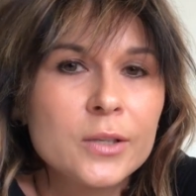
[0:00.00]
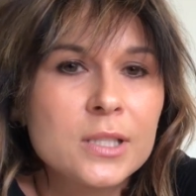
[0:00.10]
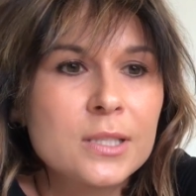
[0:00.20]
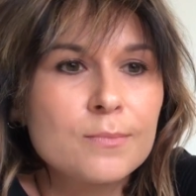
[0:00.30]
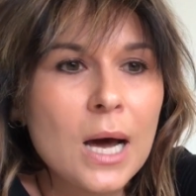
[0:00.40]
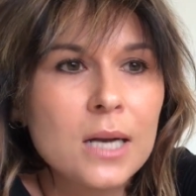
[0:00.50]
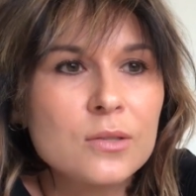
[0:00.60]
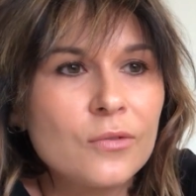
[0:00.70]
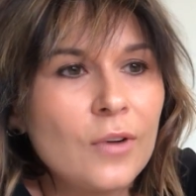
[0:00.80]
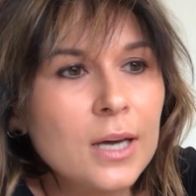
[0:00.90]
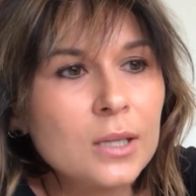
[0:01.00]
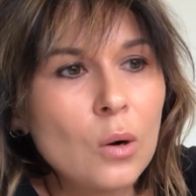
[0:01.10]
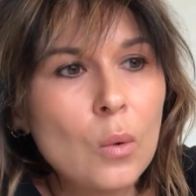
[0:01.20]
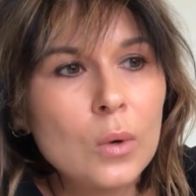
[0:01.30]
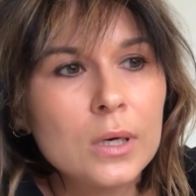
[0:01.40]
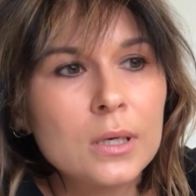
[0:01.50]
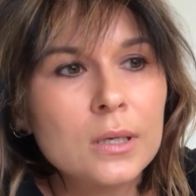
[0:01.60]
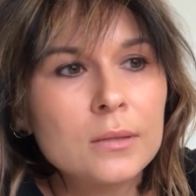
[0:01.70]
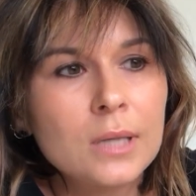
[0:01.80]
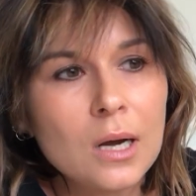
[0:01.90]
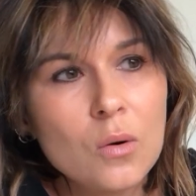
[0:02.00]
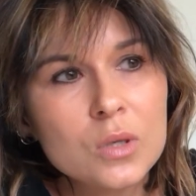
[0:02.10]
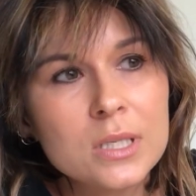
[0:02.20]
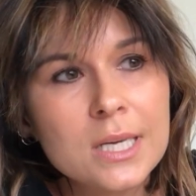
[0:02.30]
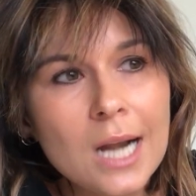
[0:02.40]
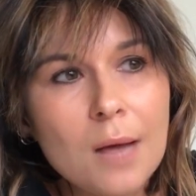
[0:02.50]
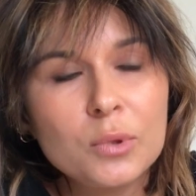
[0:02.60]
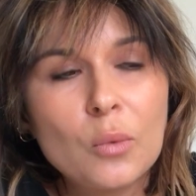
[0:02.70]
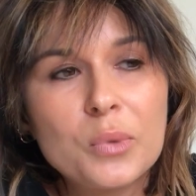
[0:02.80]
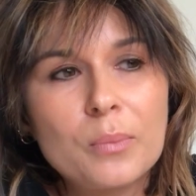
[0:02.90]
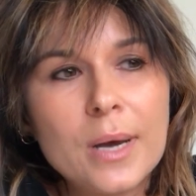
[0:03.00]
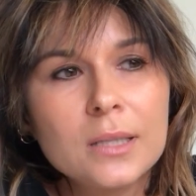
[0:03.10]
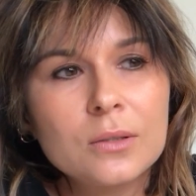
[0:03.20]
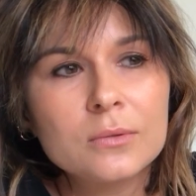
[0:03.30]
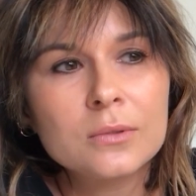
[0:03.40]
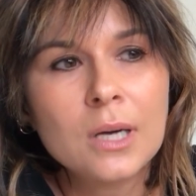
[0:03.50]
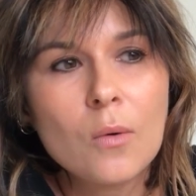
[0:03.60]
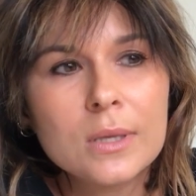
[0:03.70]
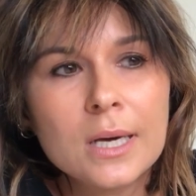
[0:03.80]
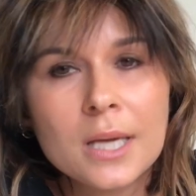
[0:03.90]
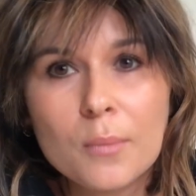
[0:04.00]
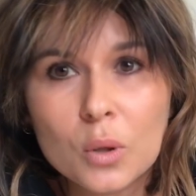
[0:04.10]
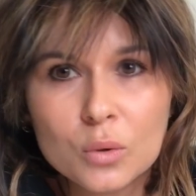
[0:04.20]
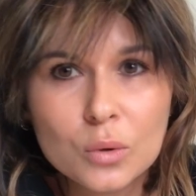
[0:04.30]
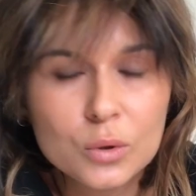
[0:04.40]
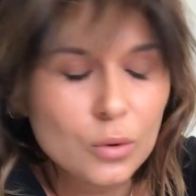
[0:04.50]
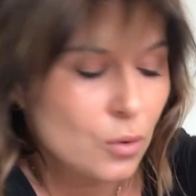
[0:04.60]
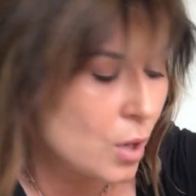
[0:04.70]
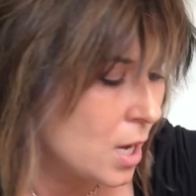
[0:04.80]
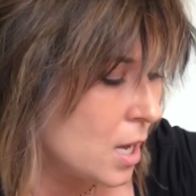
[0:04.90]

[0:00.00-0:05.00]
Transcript: z bardzo fajną, y, taką zgrabną pipetką do nakładania produktu.